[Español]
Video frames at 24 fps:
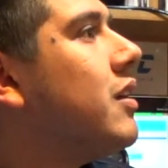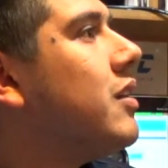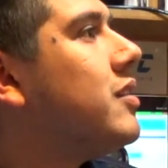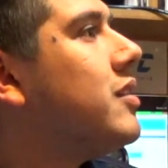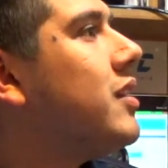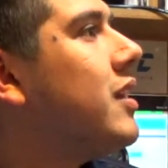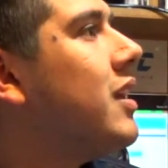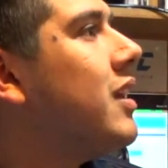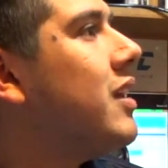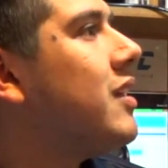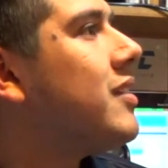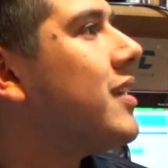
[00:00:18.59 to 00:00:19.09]

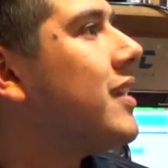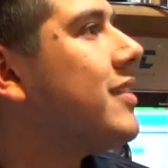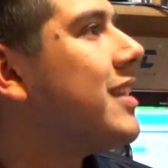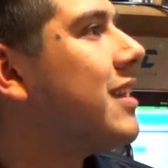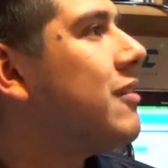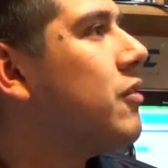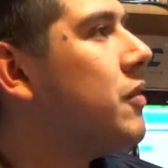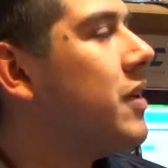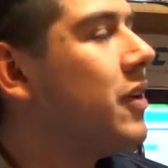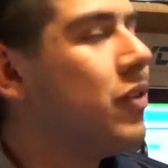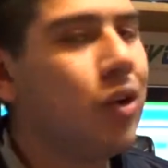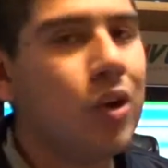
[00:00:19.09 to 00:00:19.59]
Sí, se
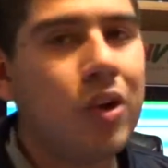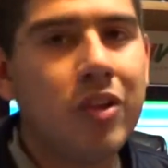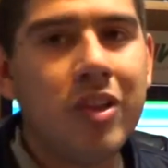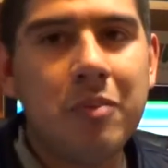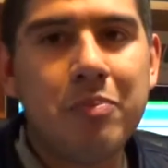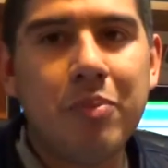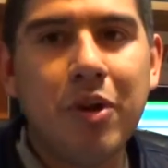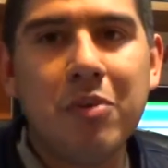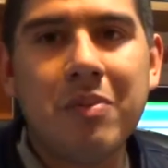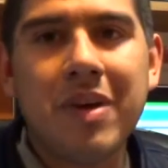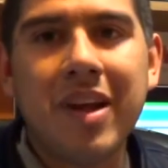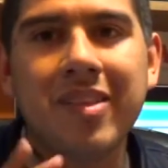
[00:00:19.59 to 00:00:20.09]
están moviendo los
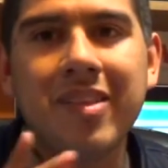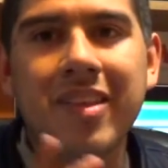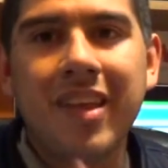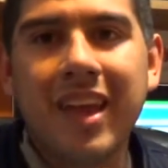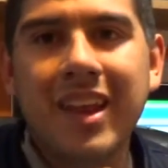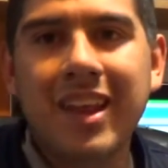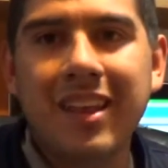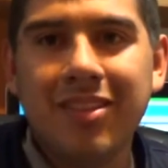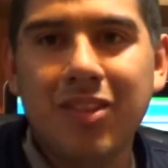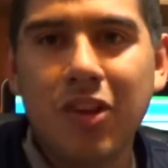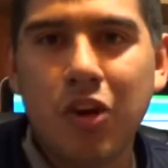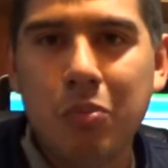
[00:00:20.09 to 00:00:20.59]
diplomas.
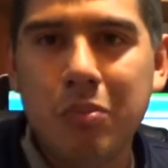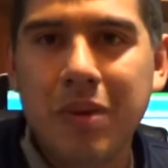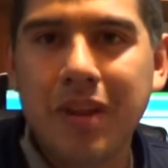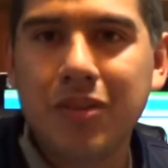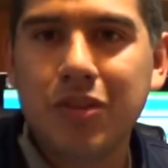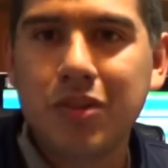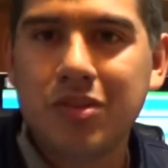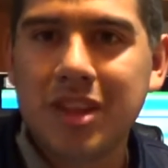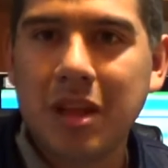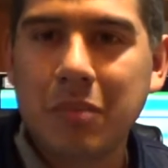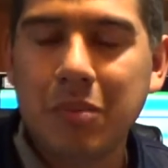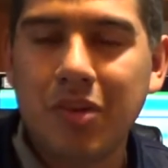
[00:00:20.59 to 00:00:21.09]
En este
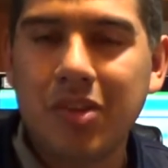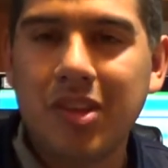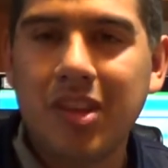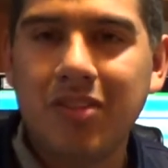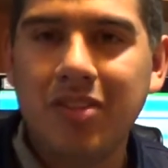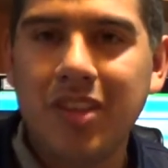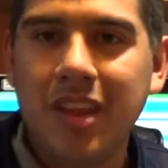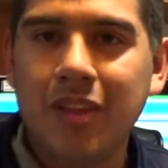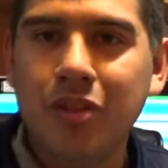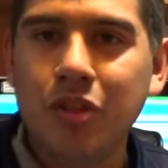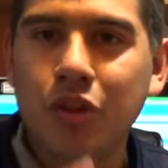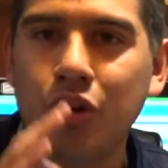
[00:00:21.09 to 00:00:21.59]
momento estamos
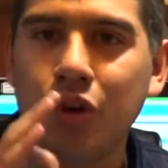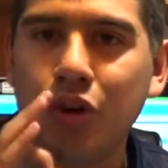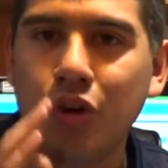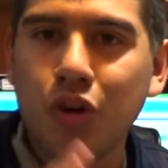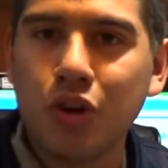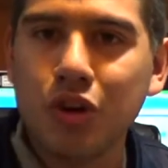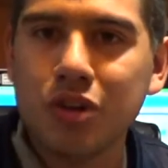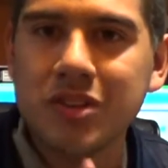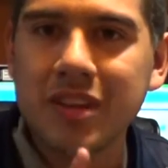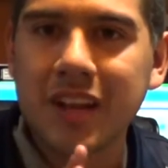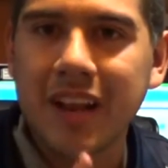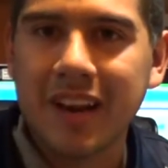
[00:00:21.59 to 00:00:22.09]
sintiendo
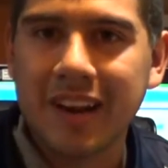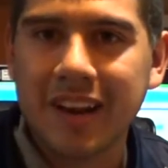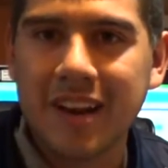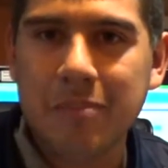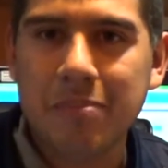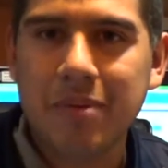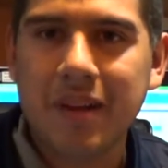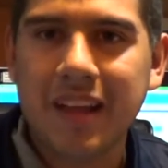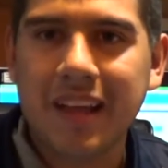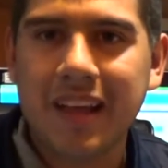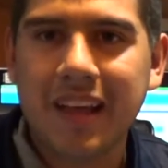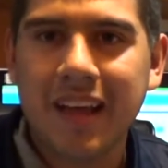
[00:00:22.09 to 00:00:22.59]
otra
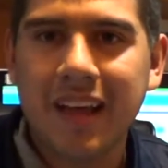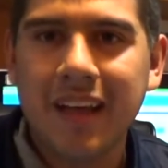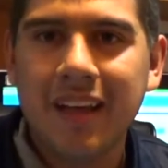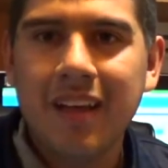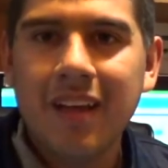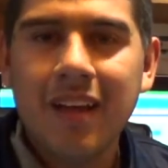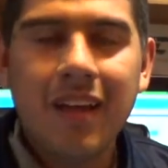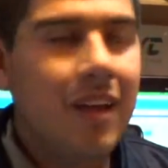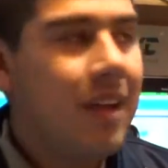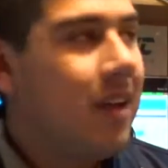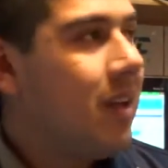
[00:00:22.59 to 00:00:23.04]
réplica.